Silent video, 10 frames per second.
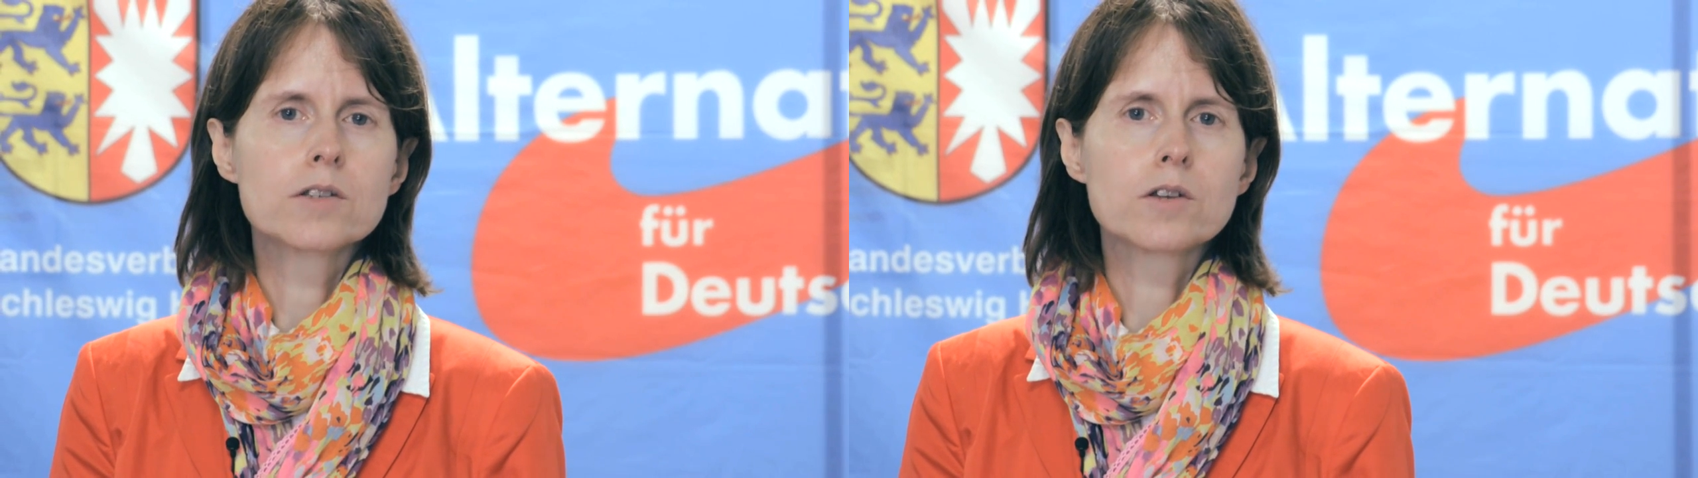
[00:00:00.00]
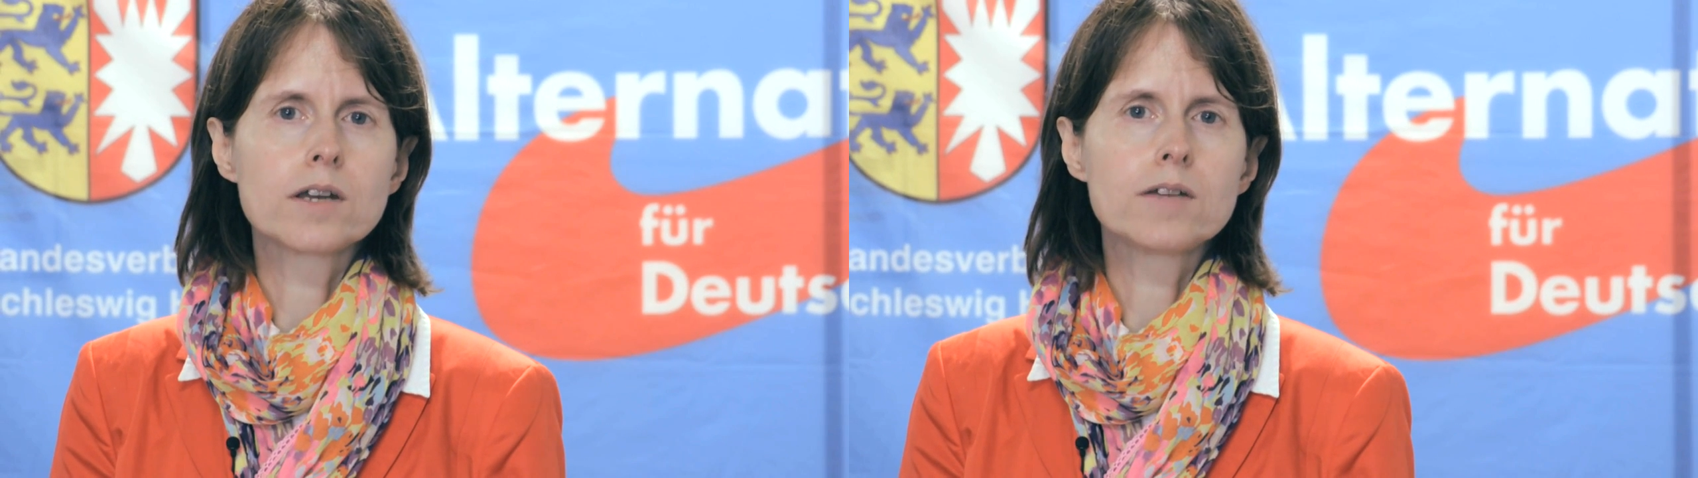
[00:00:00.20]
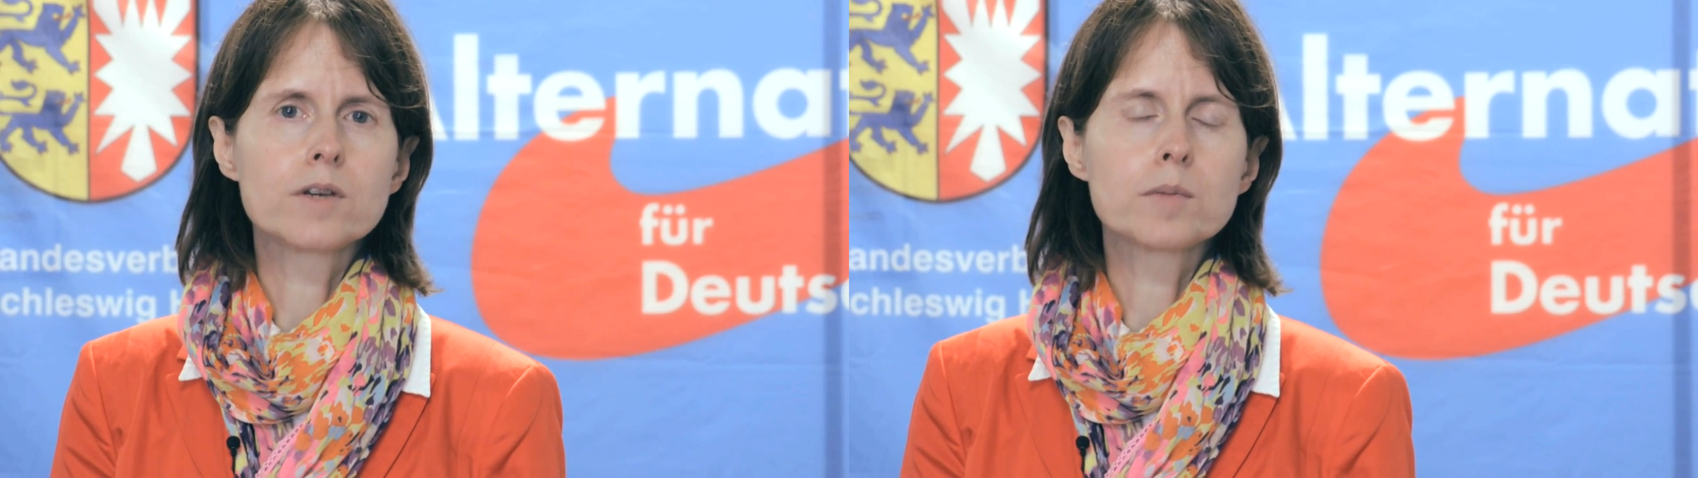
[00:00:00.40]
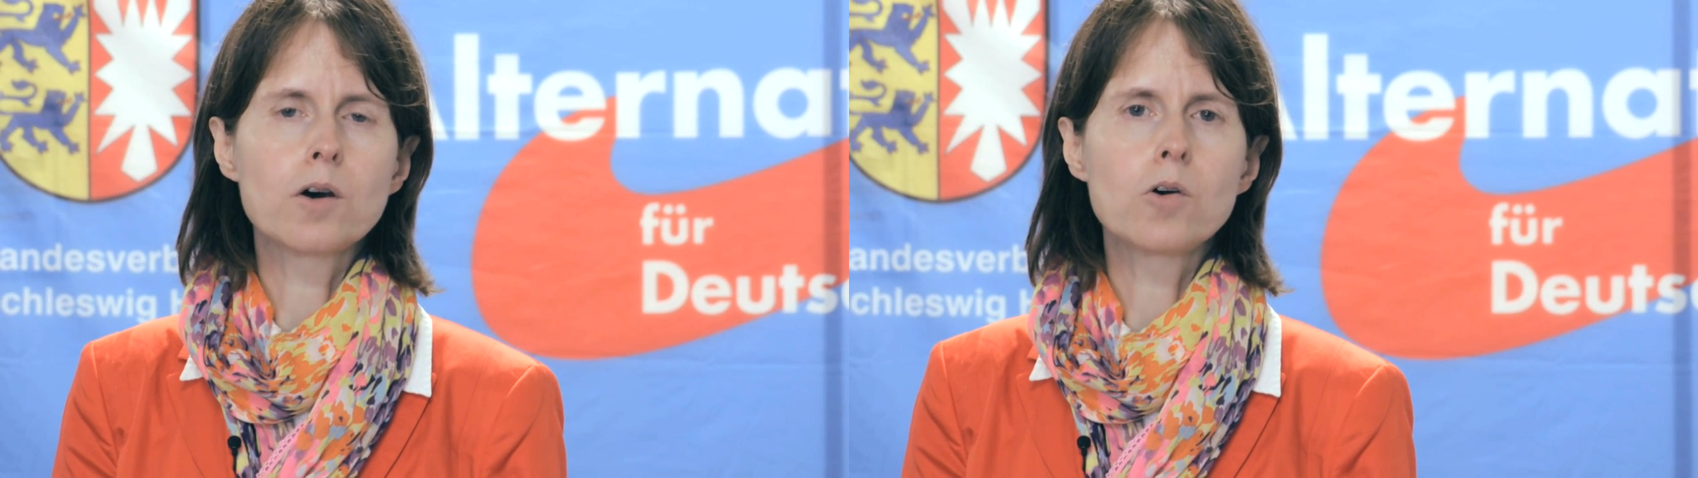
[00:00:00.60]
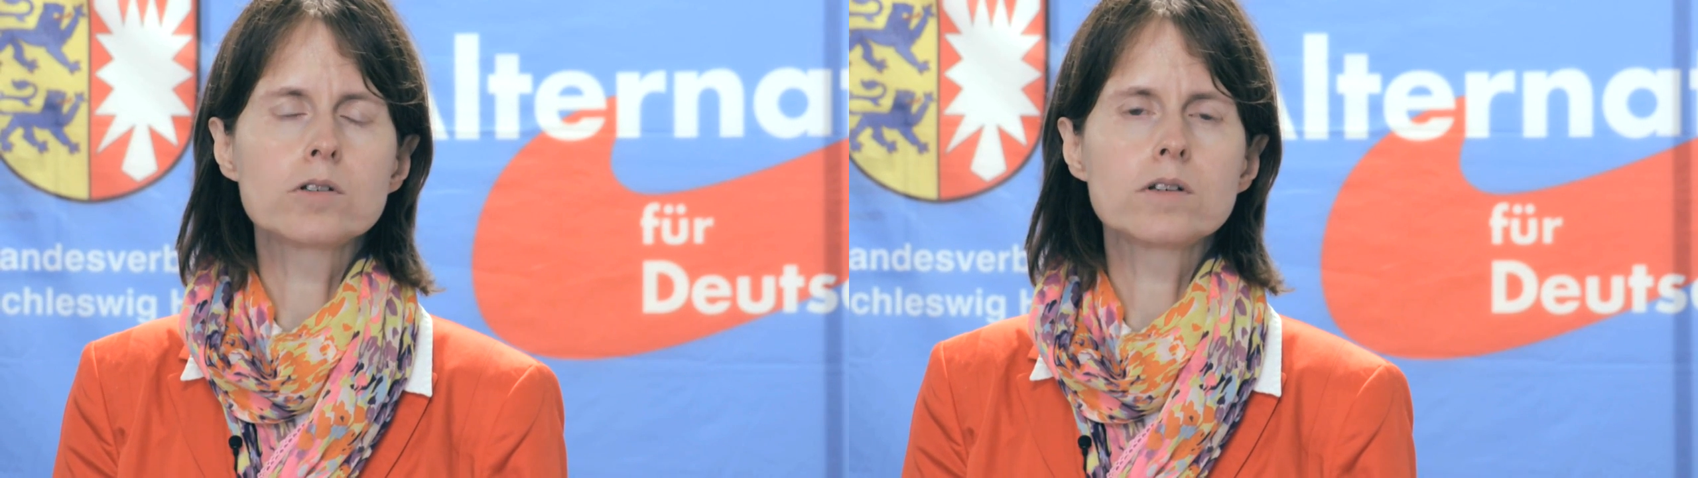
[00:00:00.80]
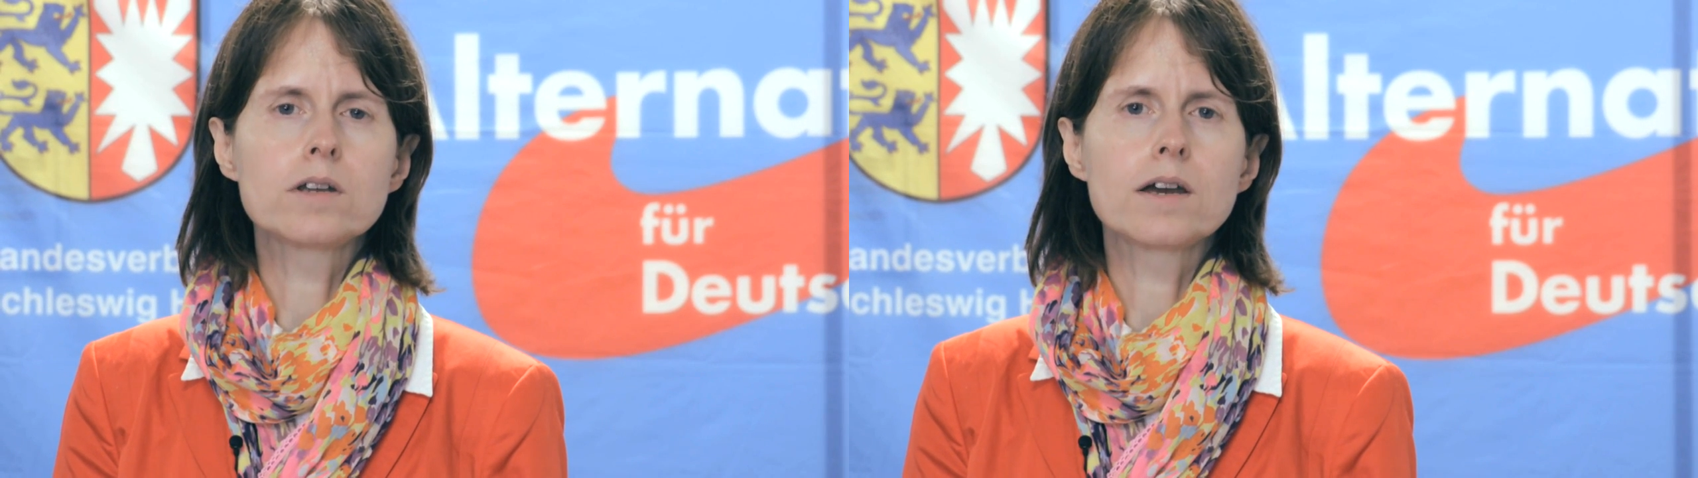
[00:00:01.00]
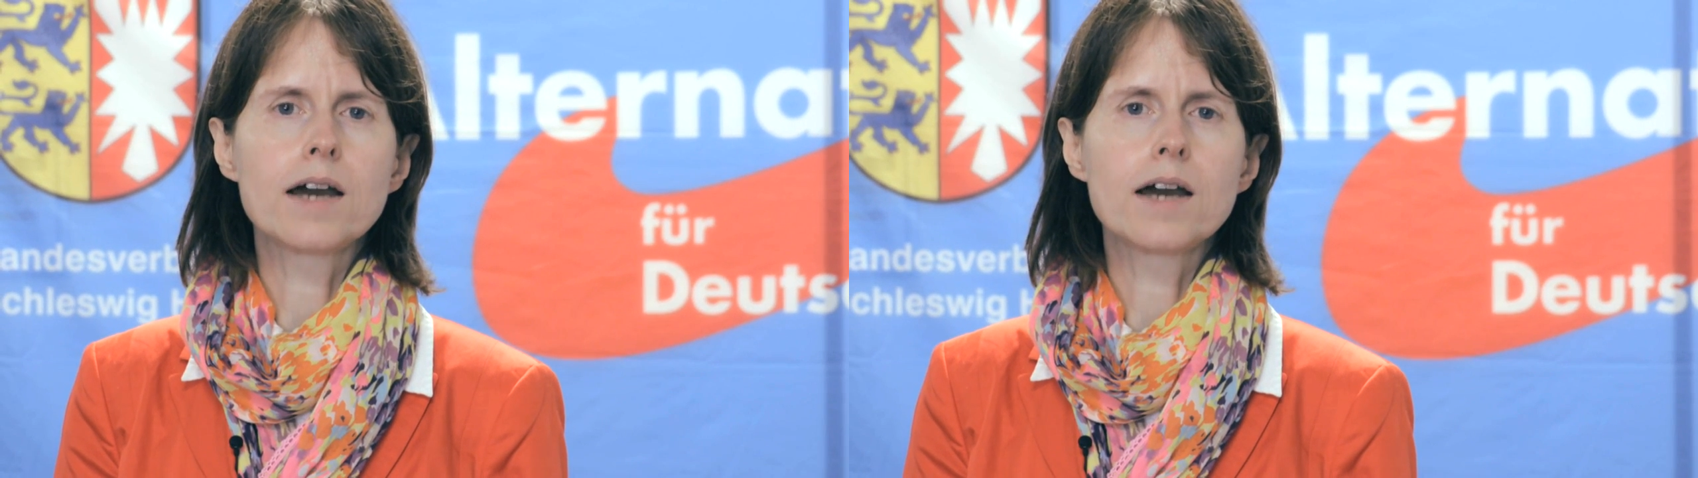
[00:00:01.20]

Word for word: sondern wir brauchen